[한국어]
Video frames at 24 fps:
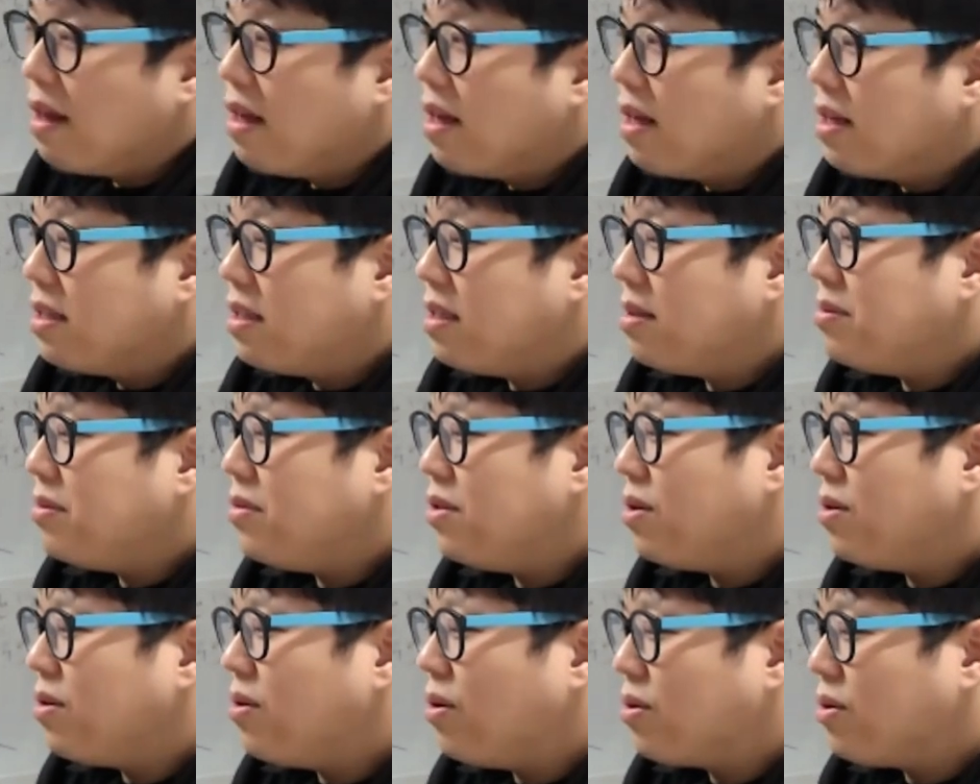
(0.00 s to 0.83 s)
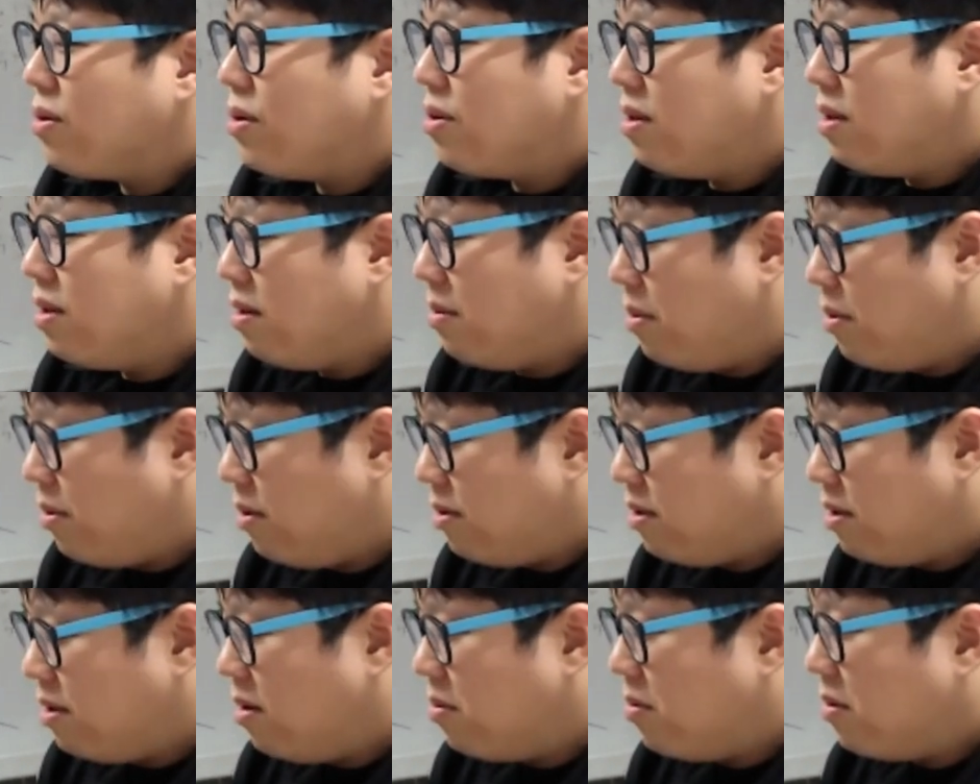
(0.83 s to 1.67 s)
심지어는 어떤 일이
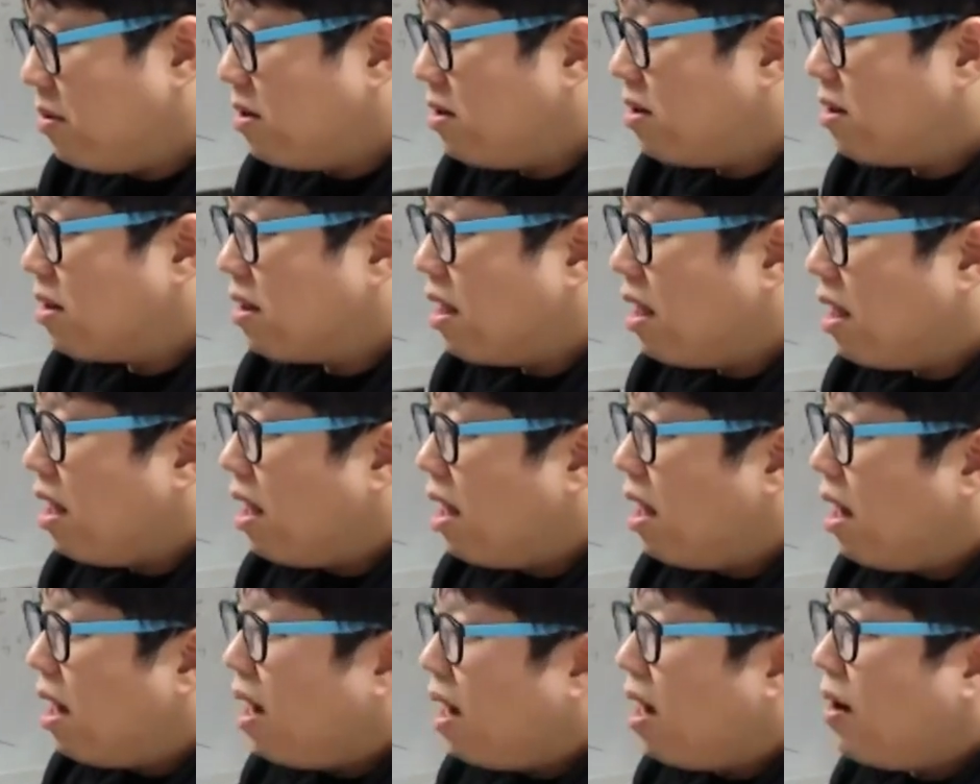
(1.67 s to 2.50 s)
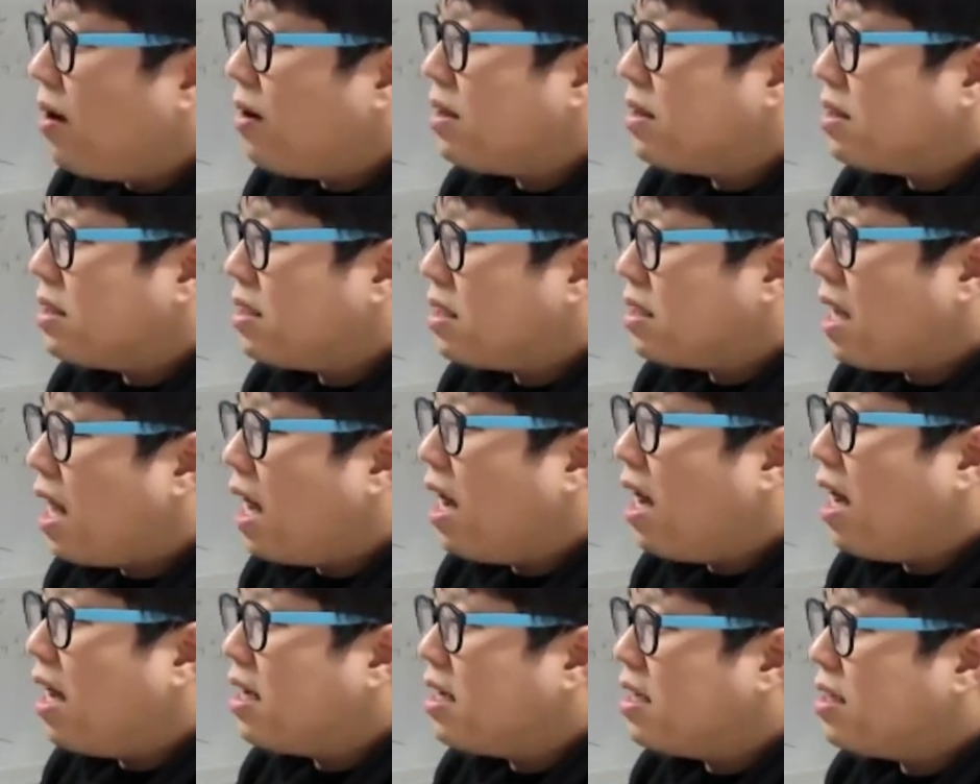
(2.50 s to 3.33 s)
벌어지냐면은 하,
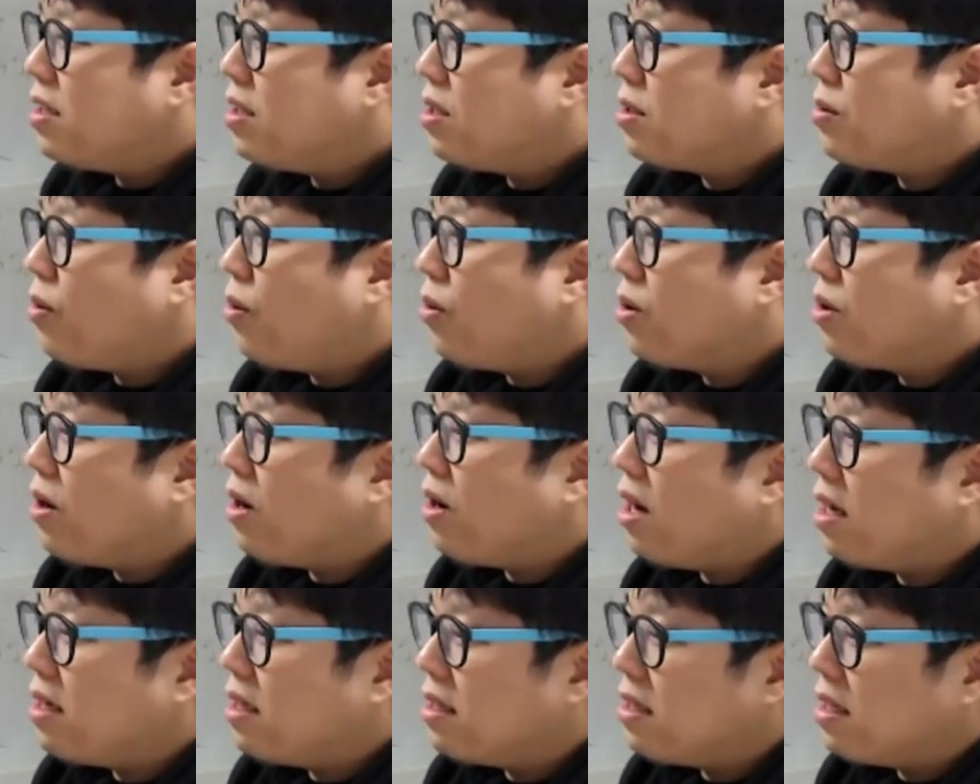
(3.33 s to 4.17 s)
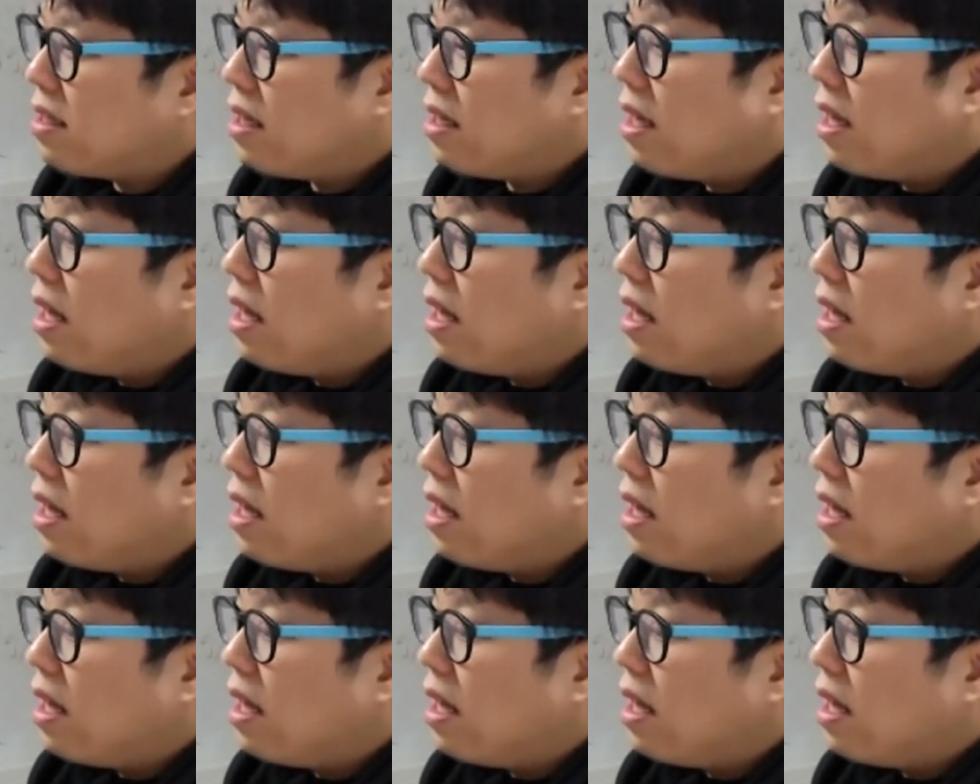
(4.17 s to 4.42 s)
상하이를 공격하는